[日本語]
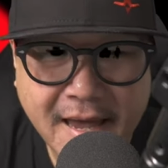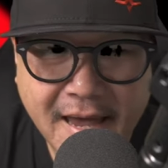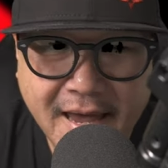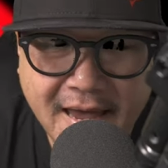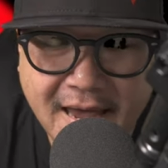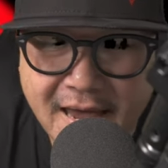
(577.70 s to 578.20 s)

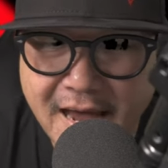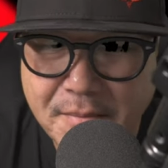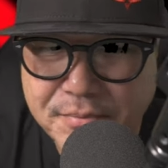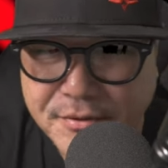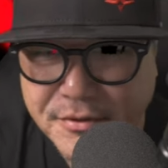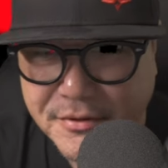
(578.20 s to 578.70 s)
えー、
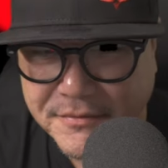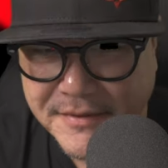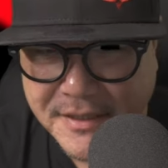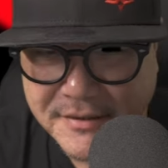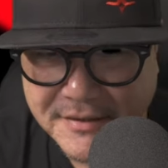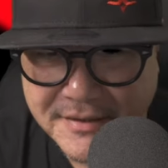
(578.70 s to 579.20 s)

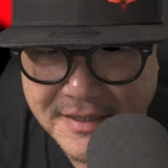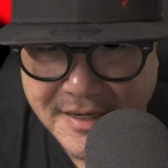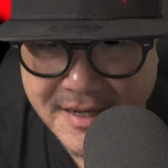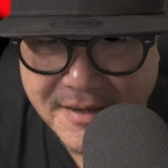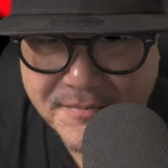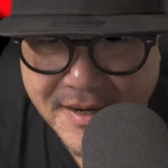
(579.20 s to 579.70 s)
アプローバルさ
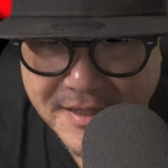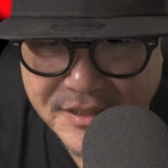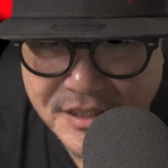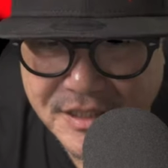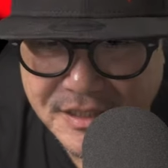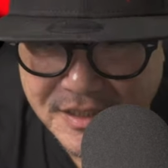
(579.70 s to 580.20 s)
れま
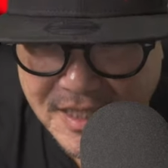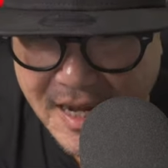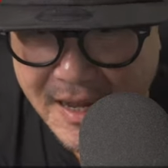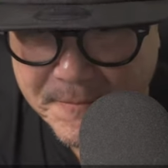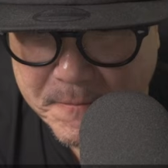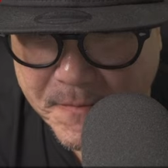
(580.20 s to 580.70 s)
し
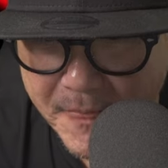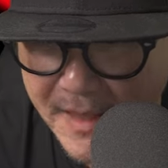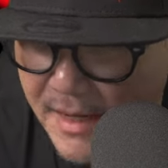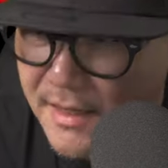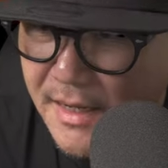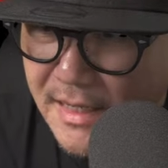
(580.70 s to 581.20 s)
た。
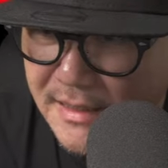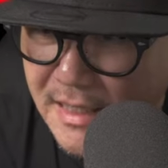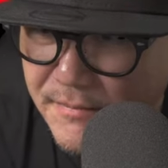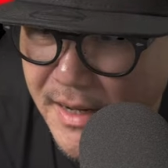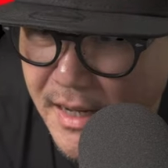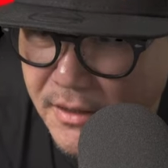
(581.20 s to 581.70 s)

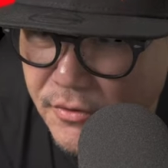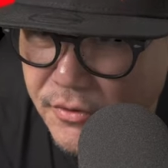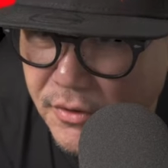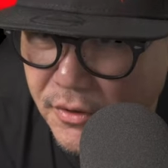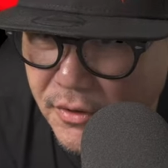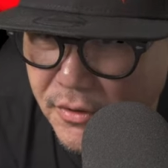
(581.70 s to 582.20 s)
で、まあ、こ
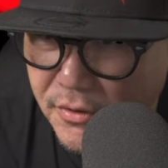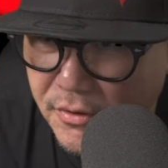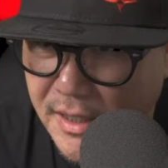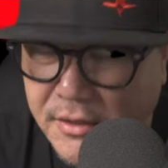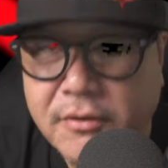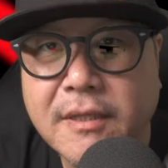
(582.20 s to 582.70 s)

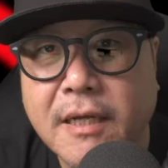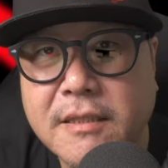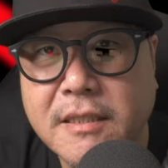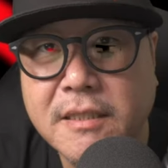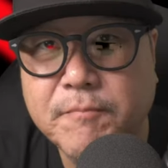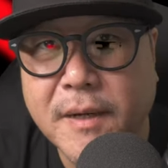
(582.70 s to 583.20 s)
の、あの、
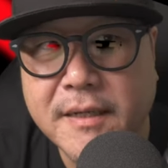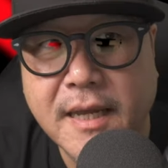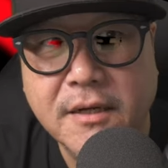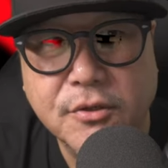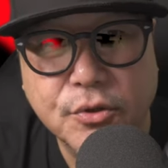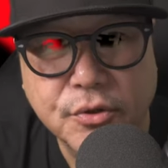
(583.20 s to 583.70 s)

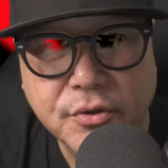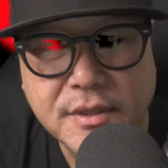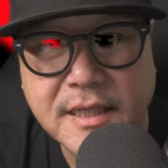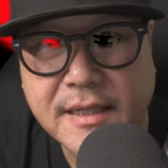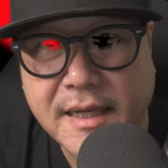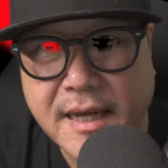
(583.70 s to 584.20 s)
タッチパネル
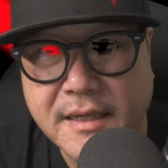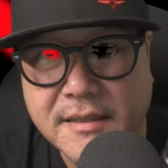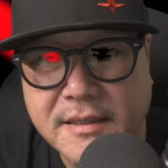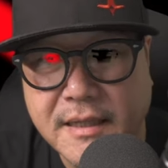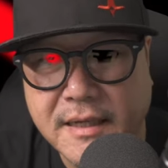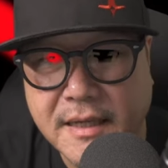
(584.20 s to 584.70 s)
に関
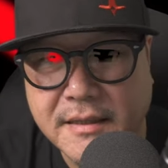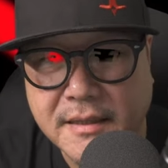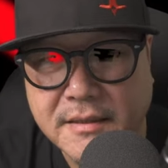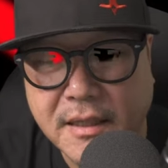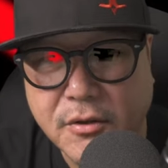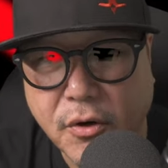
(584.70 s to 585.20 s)
してなんで
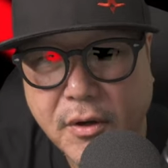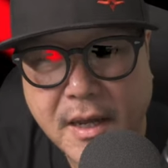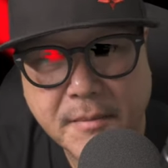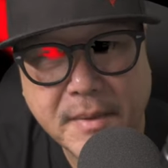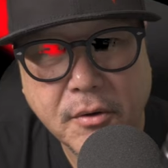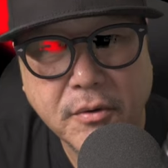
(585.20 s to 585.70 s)
すけど、
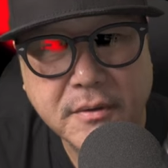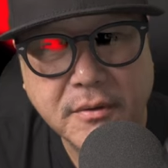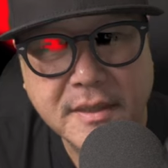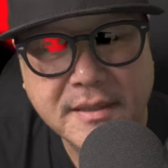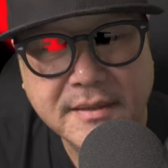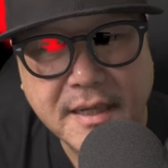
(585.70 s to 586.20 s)
まあ、本当
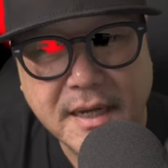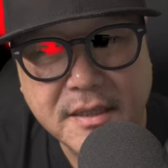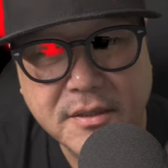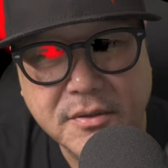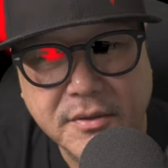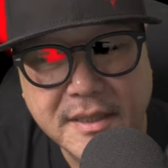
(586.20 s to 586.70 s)
に最
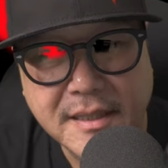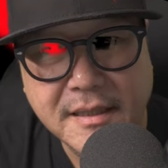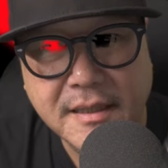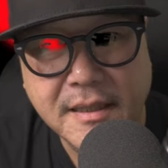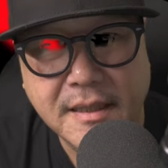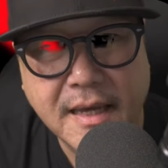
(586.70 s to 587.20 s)
初
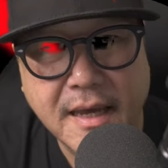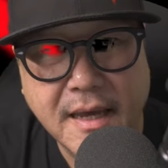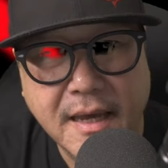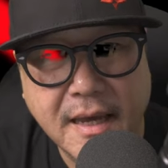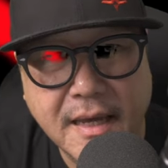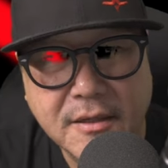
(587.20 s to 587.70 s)
に、
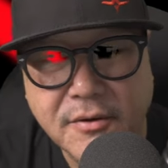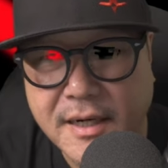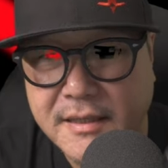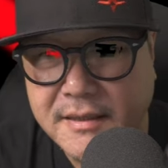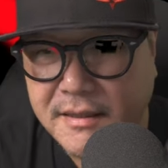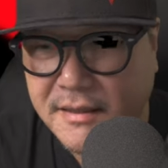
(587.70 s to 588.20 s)
えー、言わ
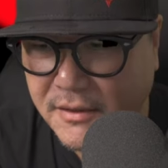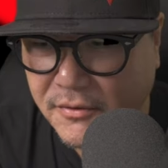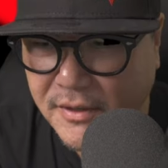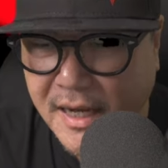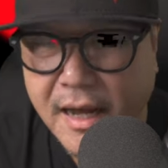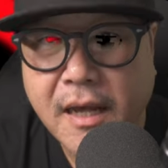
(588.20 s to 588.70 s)
れてた
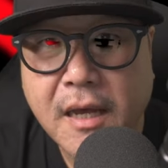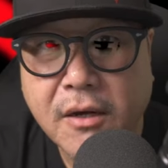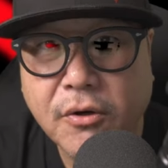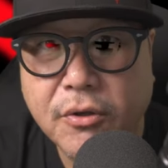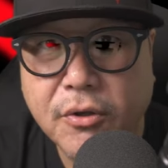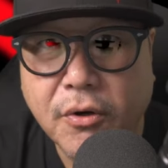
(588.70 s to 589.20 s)
のが、
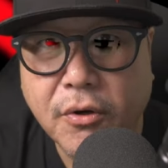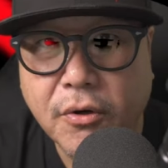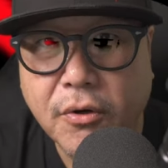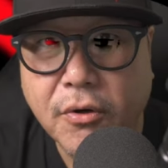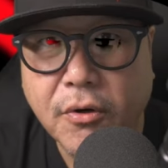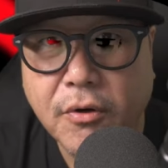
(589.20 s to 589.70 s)
こ
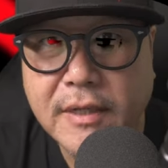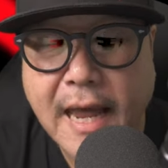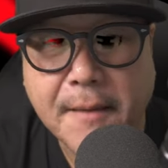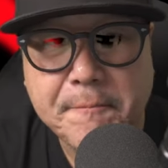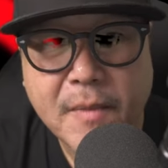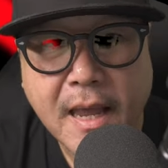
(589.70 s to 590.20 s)
の
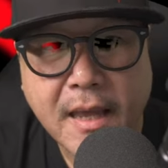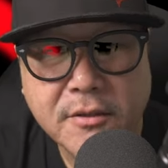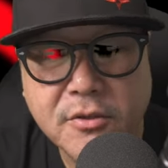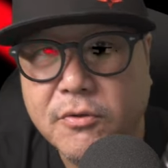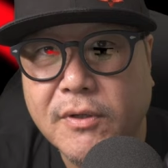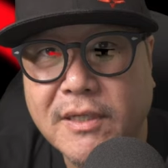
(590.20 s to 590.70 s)
ね、
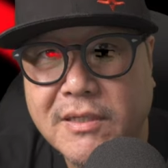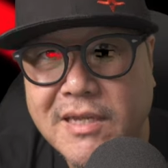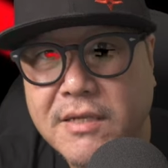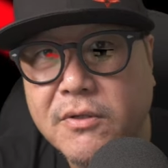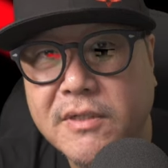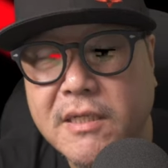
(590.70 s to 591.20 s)
ちょっと
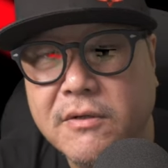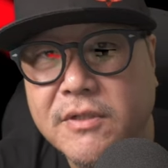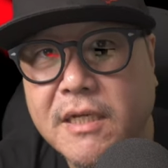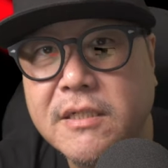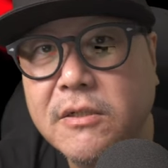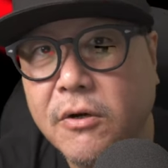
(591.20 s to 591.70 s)
テスト機の
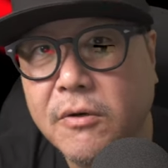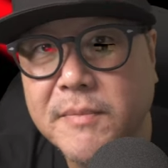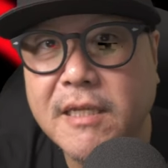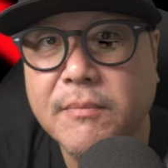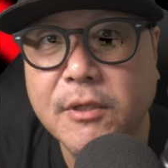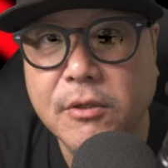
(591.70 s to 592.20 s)
写真を見
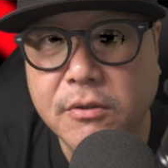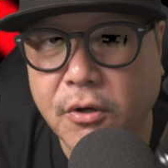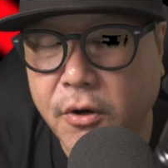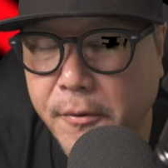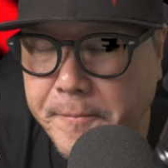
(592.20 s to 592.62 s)
てみると、